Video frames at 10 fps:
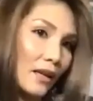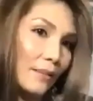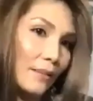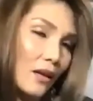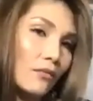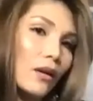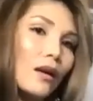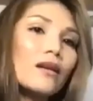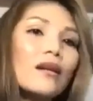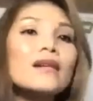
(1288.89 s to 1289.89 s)
mình không
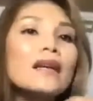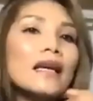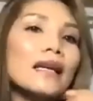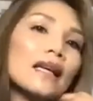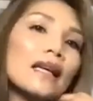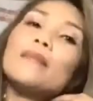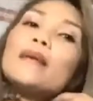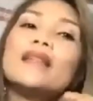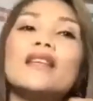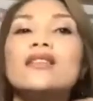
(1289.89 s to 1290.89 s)
có có người khác đánh cho
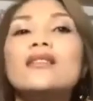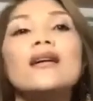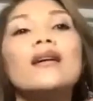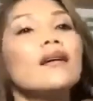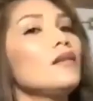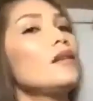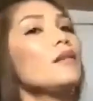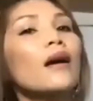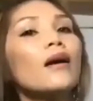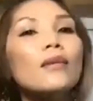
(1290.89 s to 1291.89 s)
mình thì sướng hơn nhưng mà
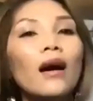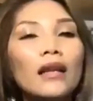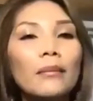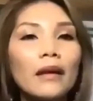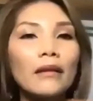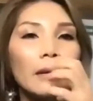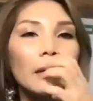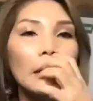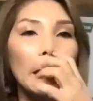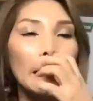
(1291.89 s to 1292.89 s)
không có thì mình vẫn có
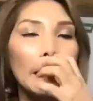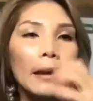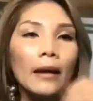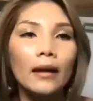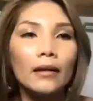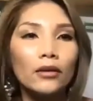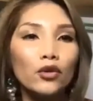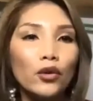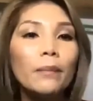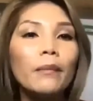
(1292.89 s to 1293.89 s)
thể uh,
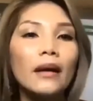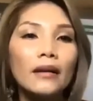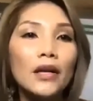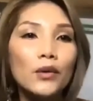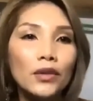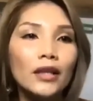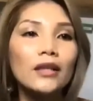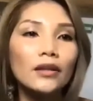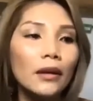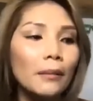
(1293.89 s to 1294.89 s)
treatment điều trị
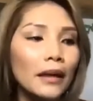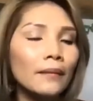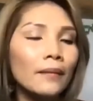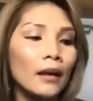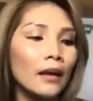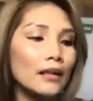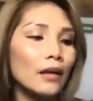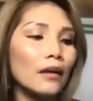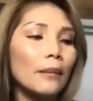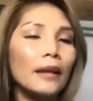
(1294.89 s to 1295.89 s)
được cho mình sau
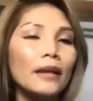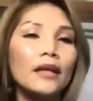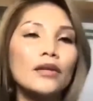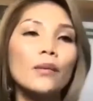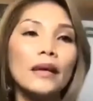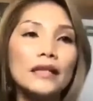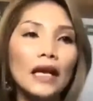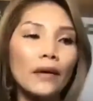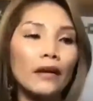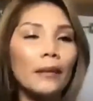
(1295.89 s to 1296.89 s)
khi mấy chị dùng cái
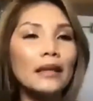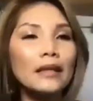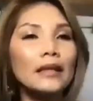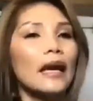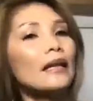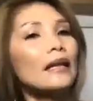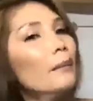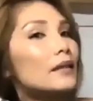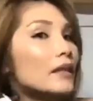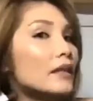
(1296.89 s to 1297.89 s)
gel này mấy chị đánh để
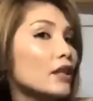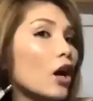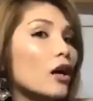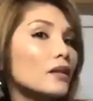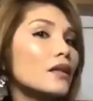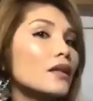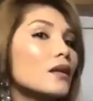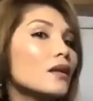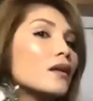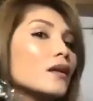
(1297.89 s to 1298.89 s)
mấy chị đi detox
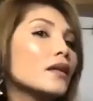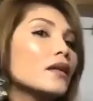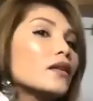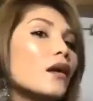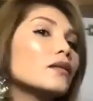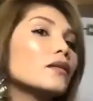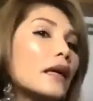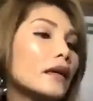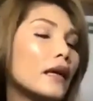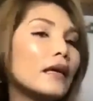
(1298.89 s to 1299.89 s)
detox
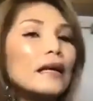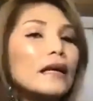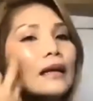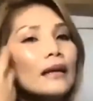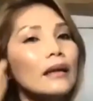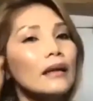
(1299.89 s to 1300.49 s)
đặt để ngay cái cái